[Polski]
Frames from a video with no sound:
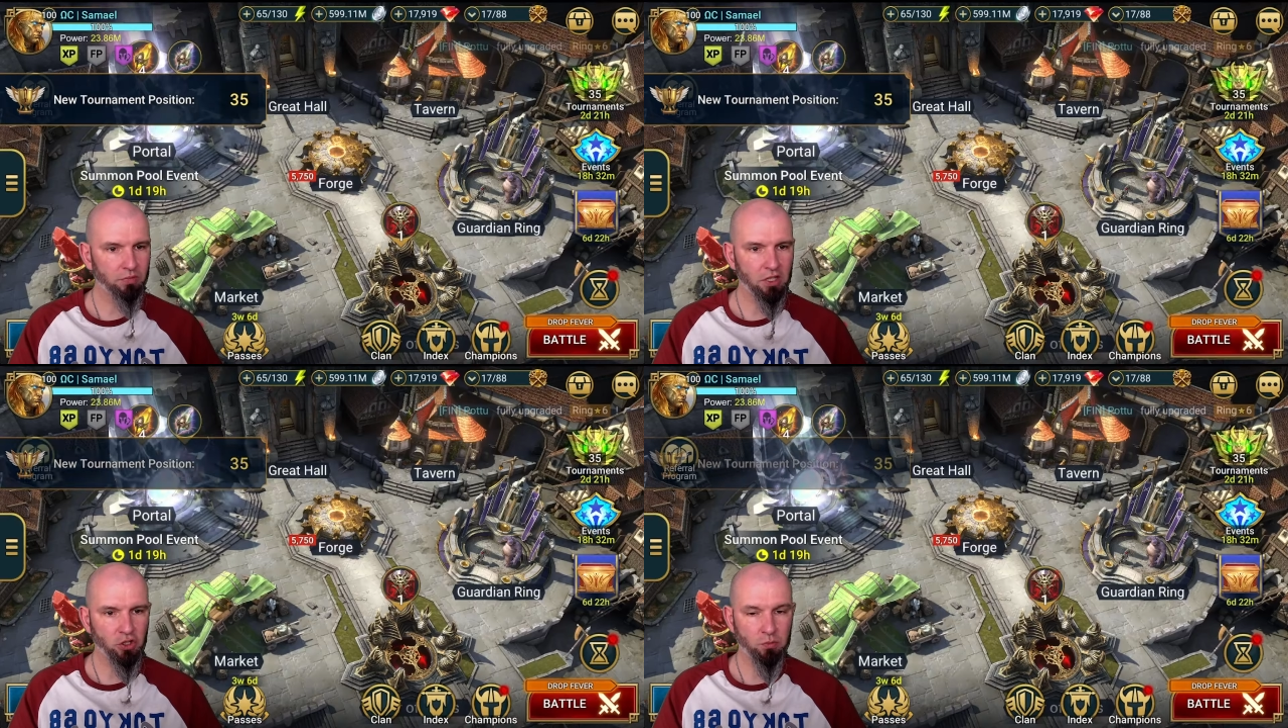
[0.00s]

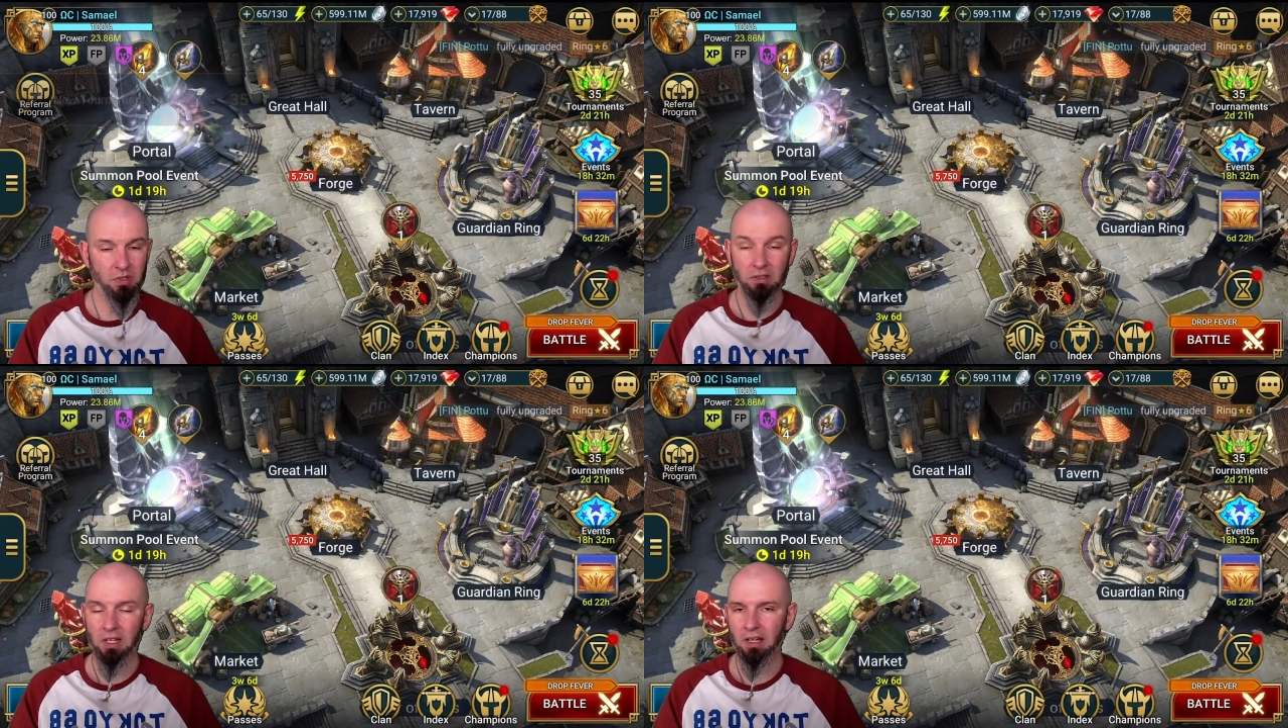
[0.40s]

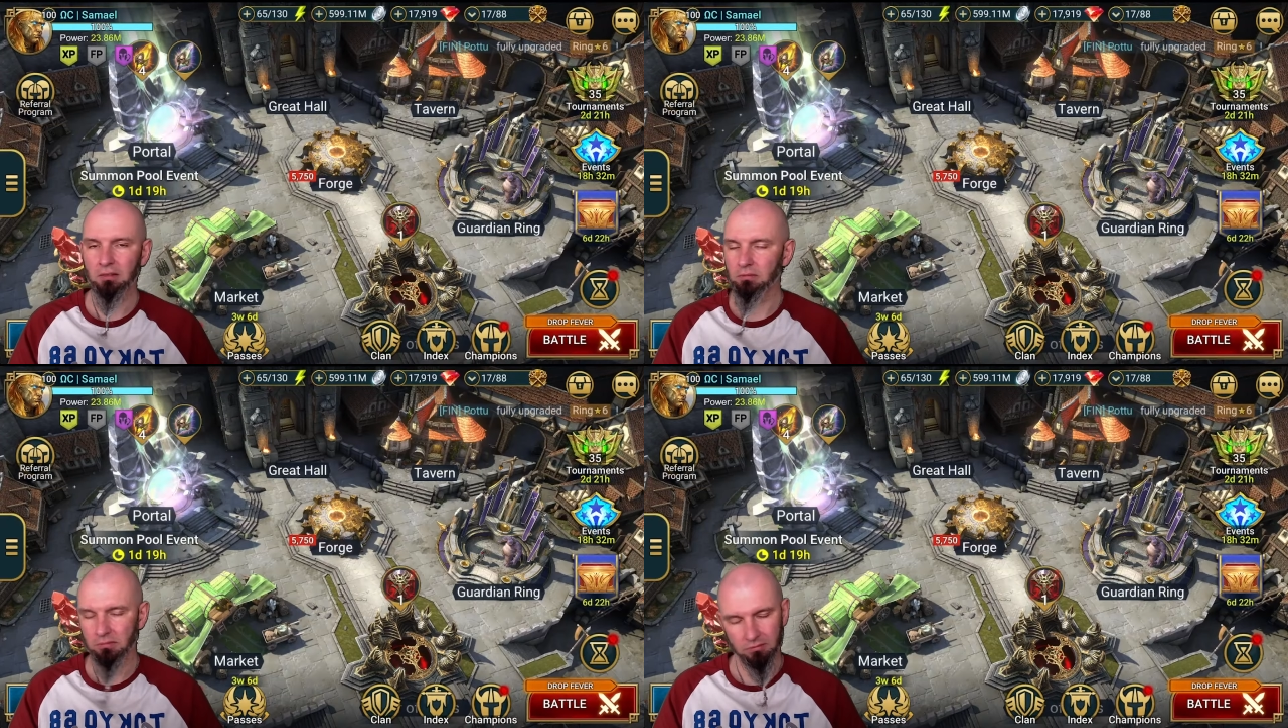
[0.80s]
mieliśmy na,
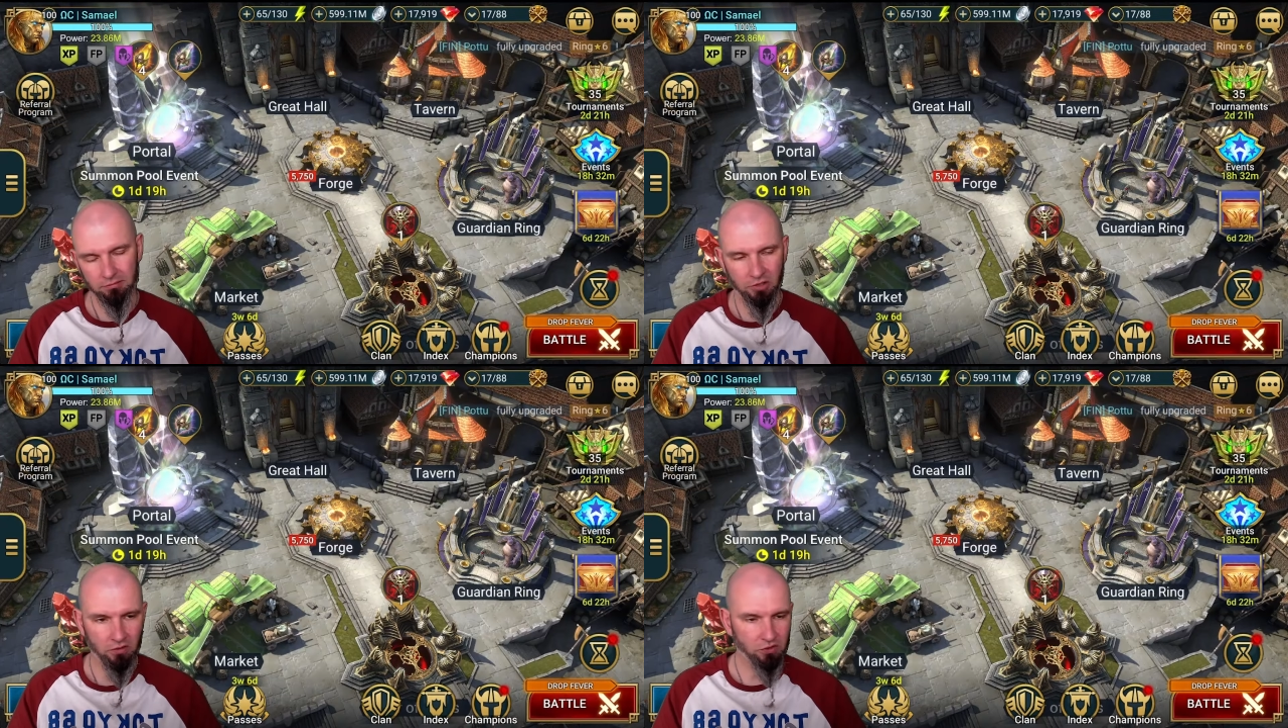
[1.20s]

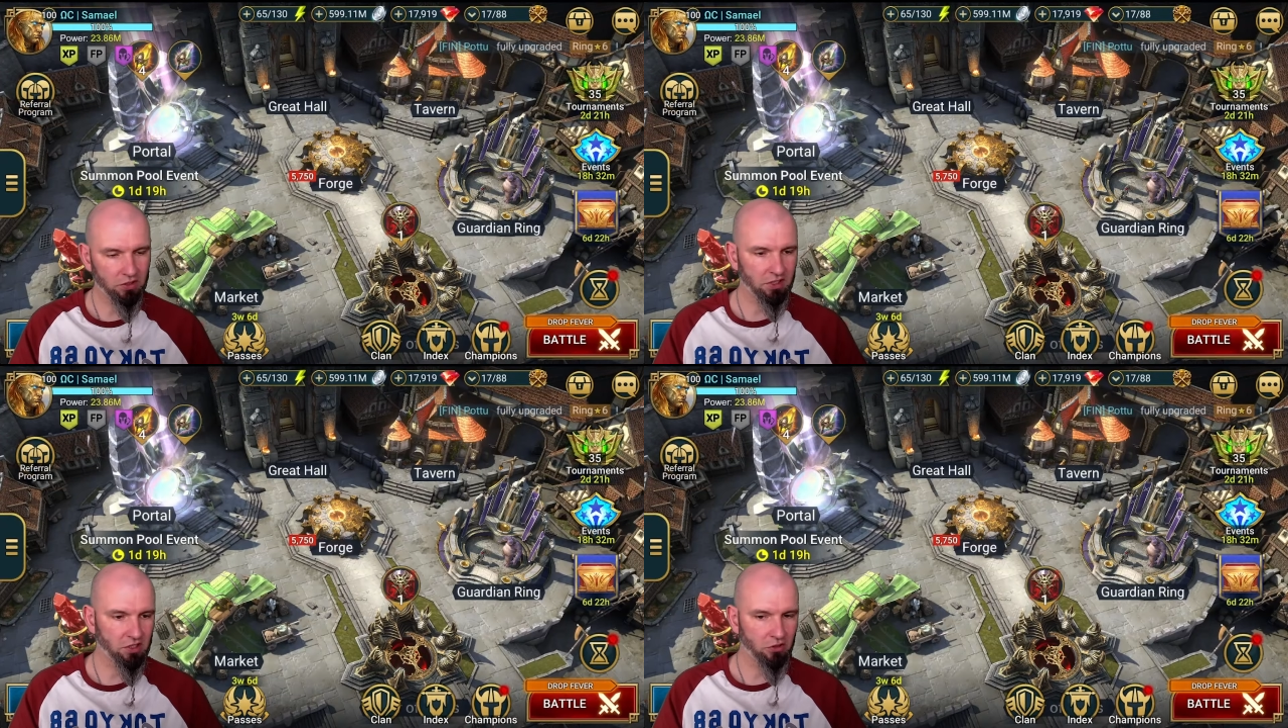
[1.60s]
no w
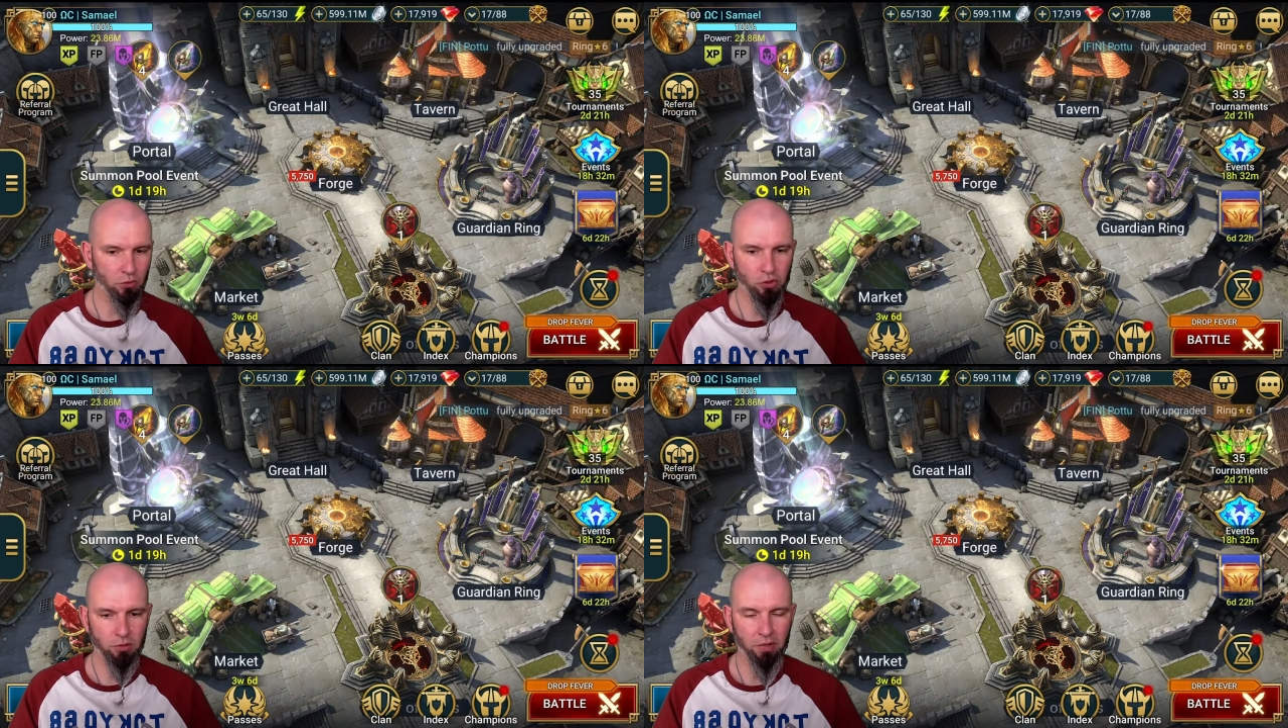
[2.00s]
zasadzie to
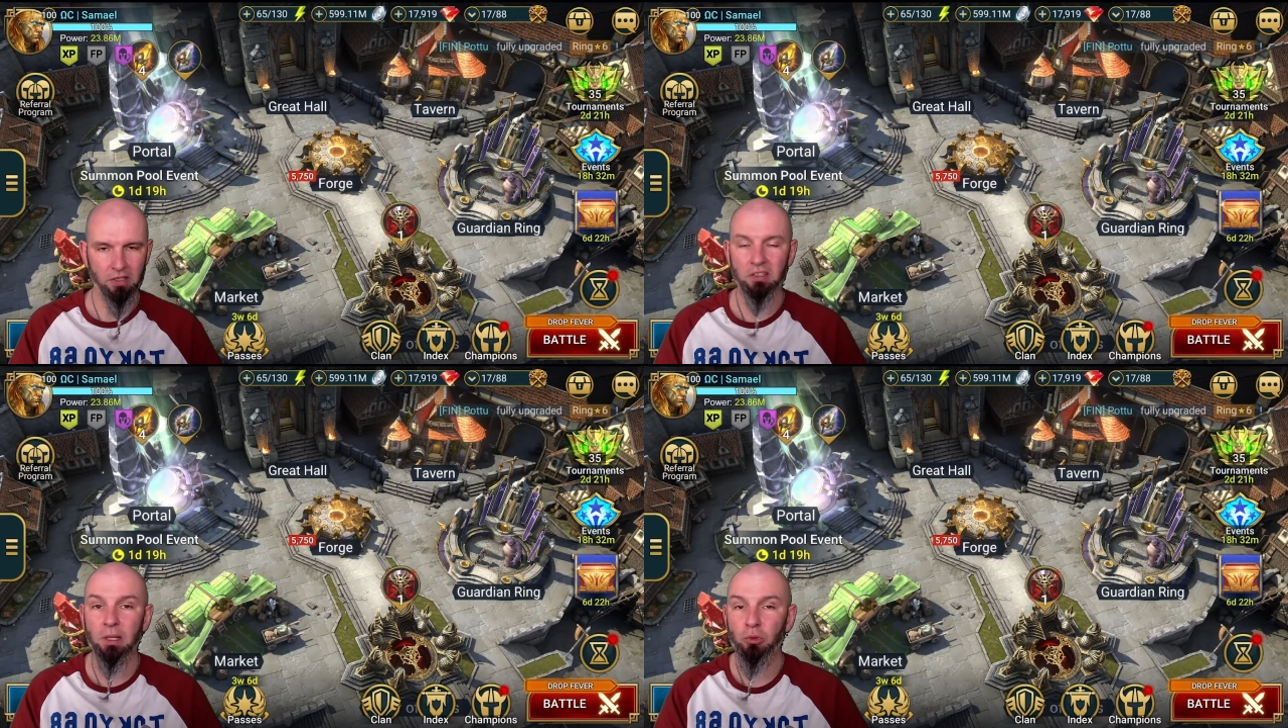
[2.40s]
już parę
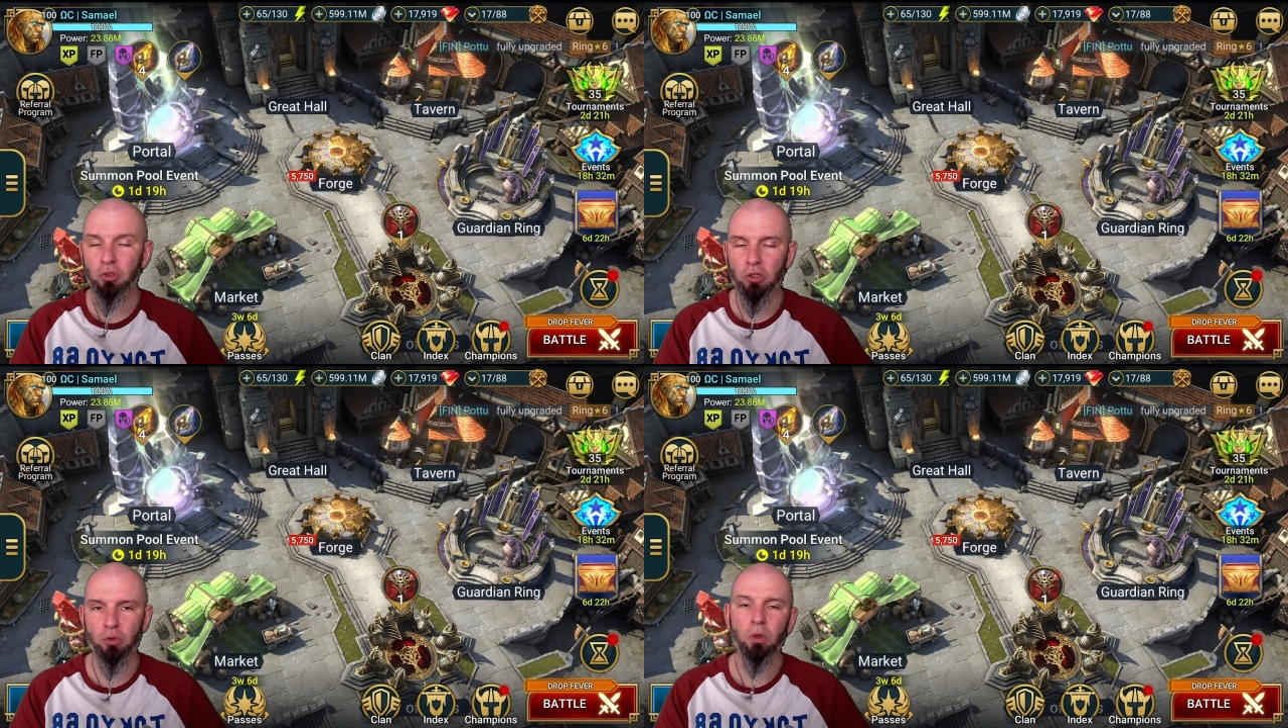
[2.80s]
dni temu
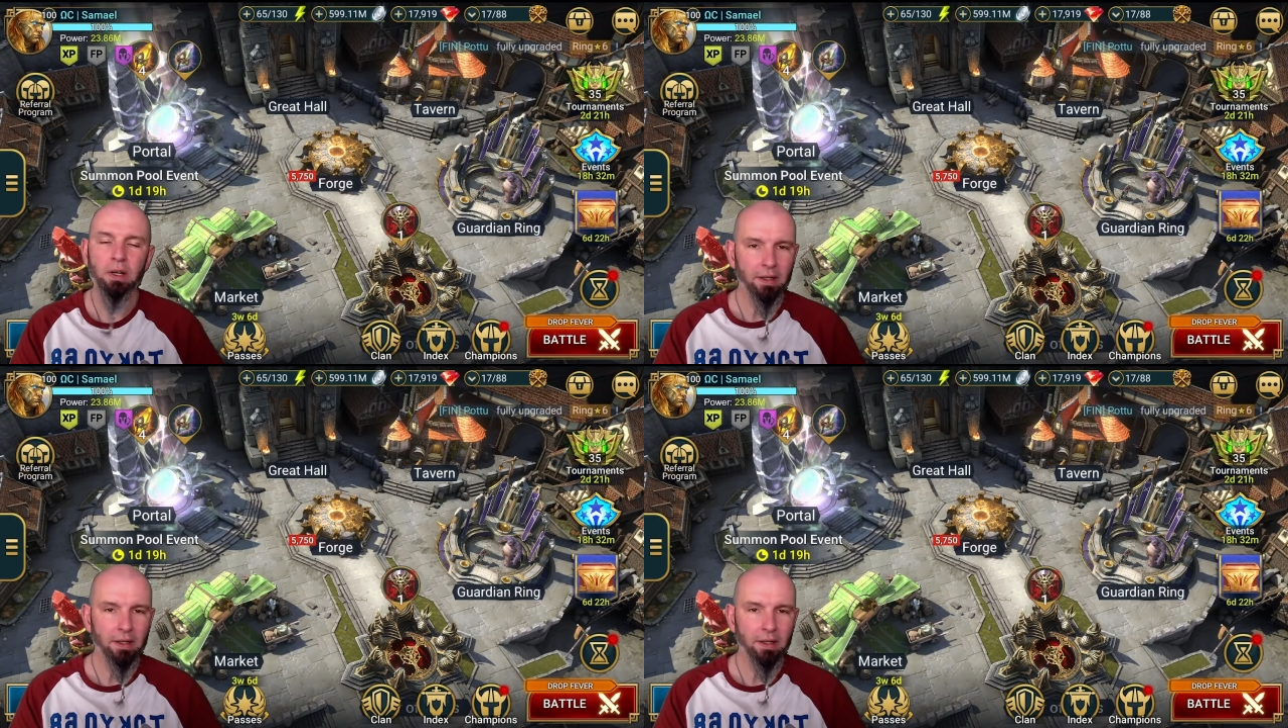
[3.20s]
skończył